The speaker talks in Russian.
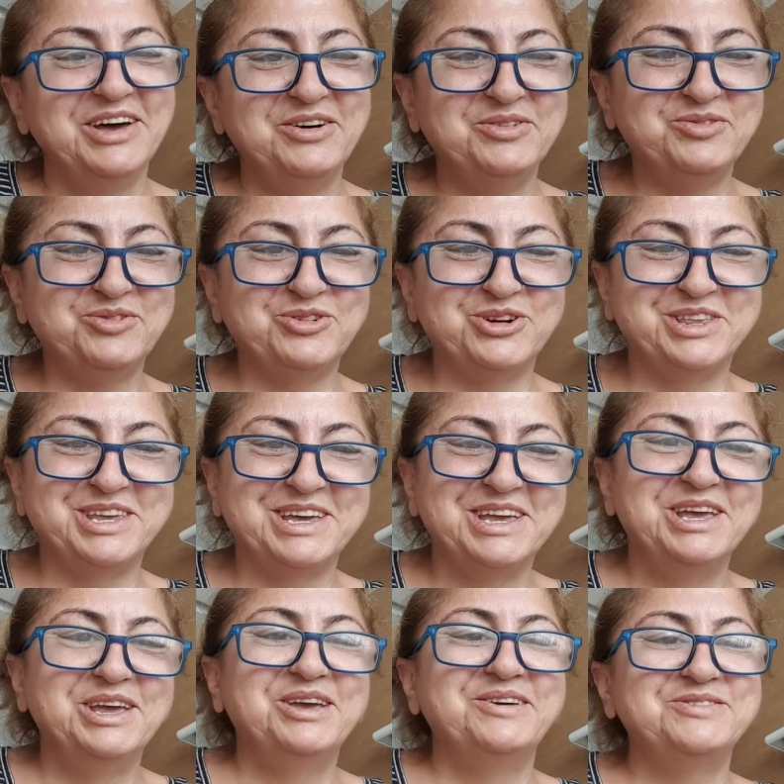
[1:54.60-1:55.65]
Вот,
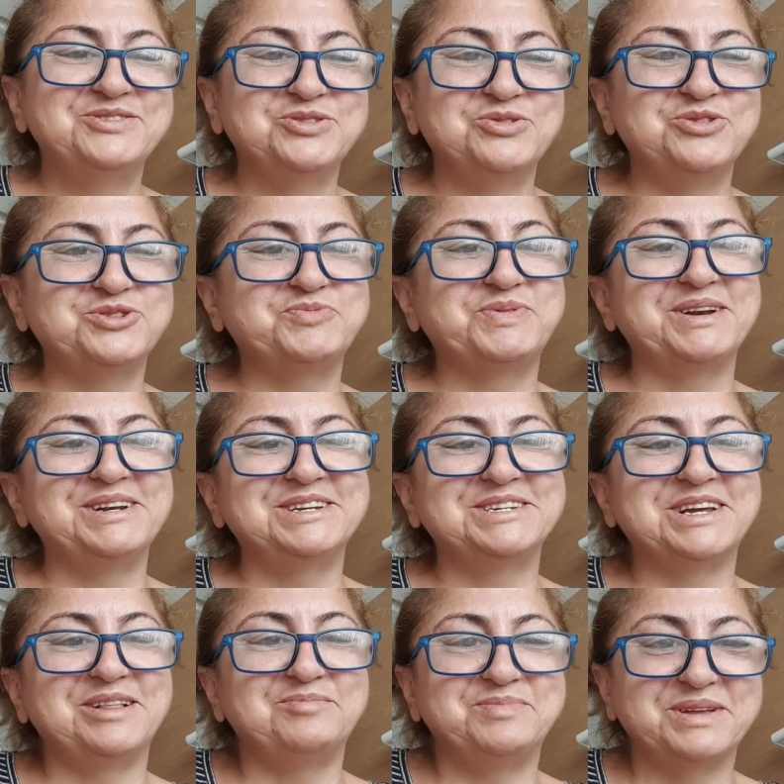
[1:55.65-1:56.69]
всю ночь
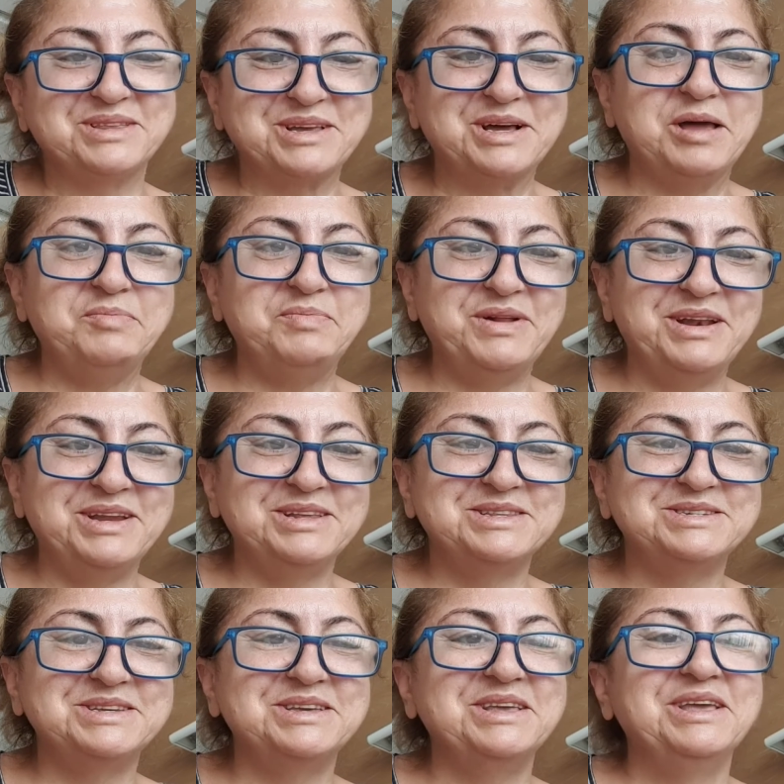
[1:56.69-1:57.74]
пролежал под
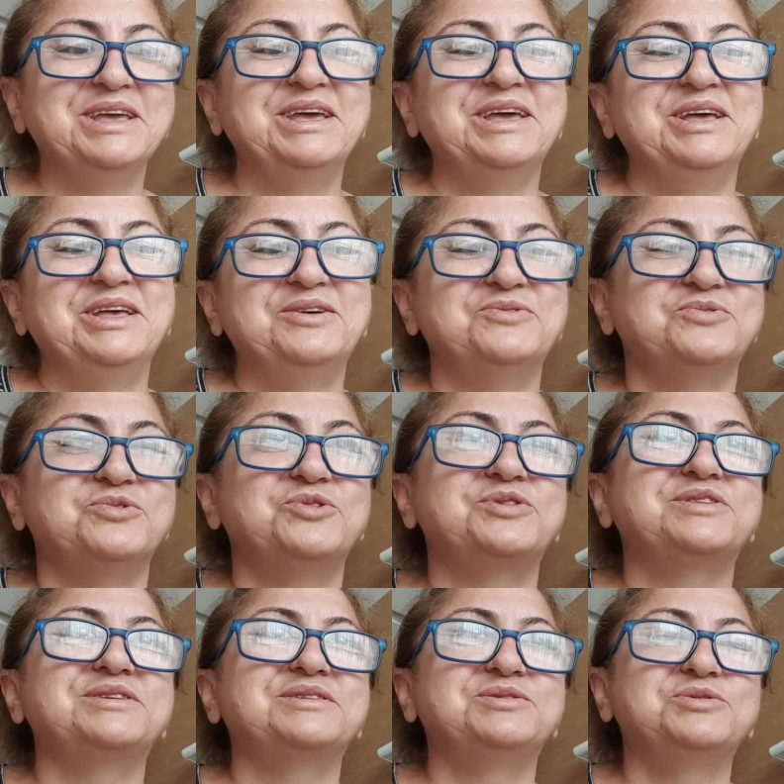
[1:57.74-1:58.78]
капельницей.
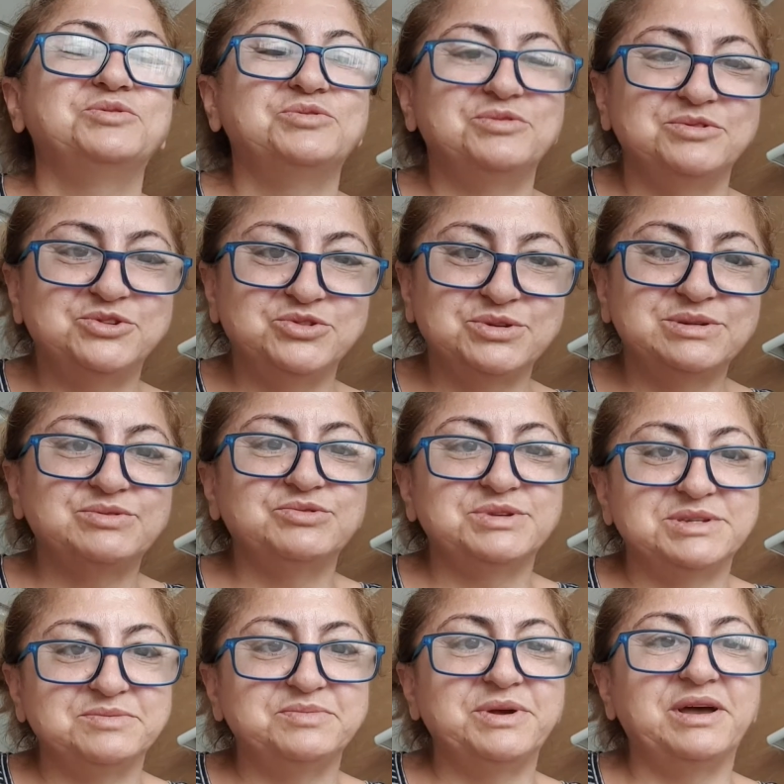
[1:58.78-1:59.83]
Вот, но чувствую
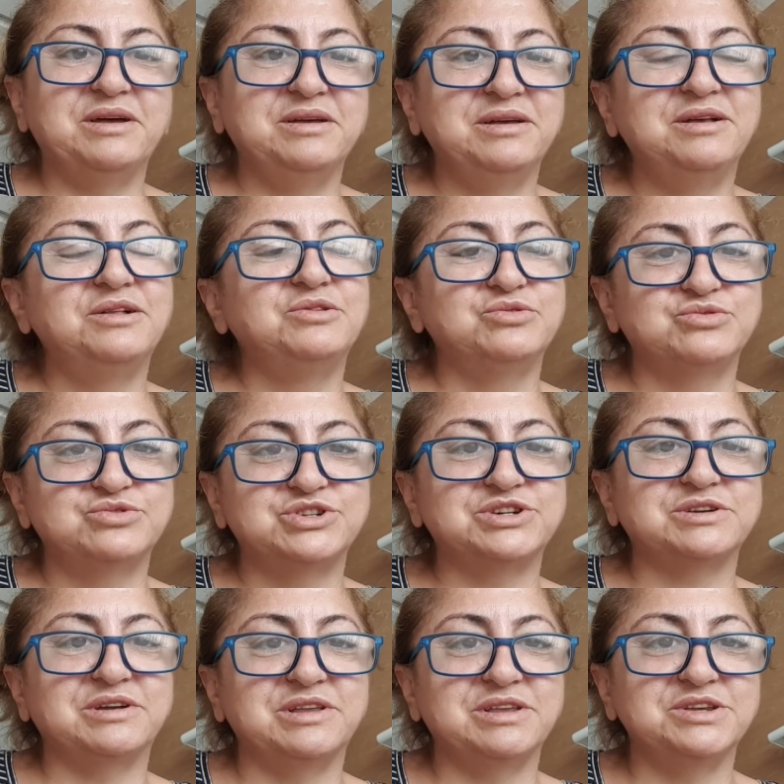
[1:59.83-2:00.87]
себя лучше,
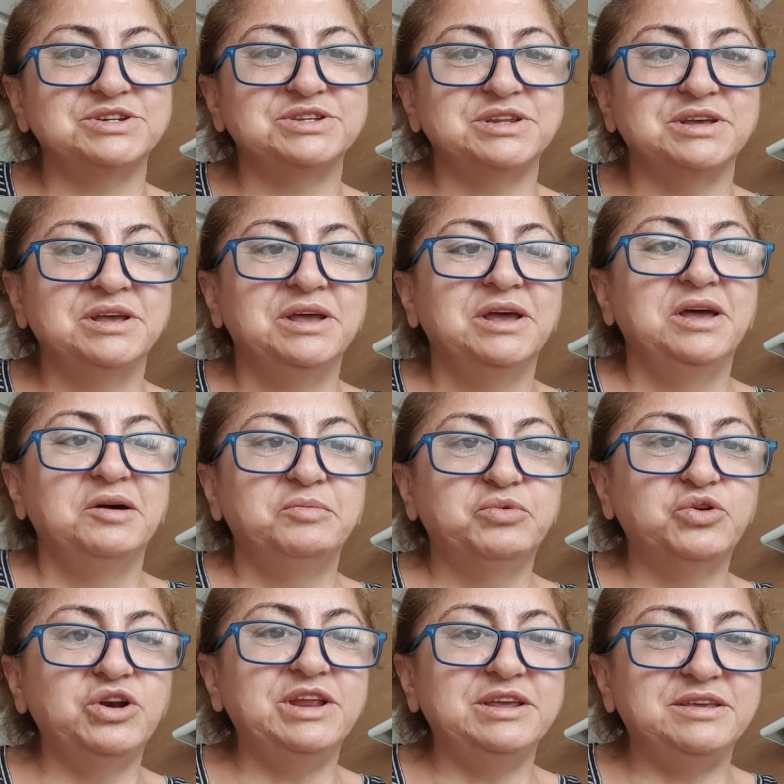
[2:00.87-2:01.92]
конечно.
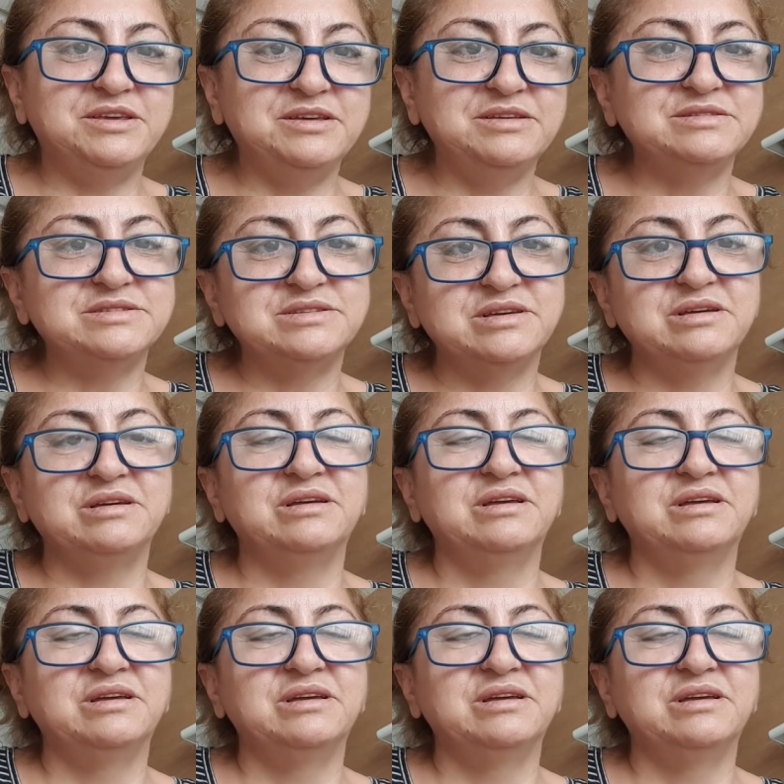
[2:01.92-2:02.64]
Боли есть,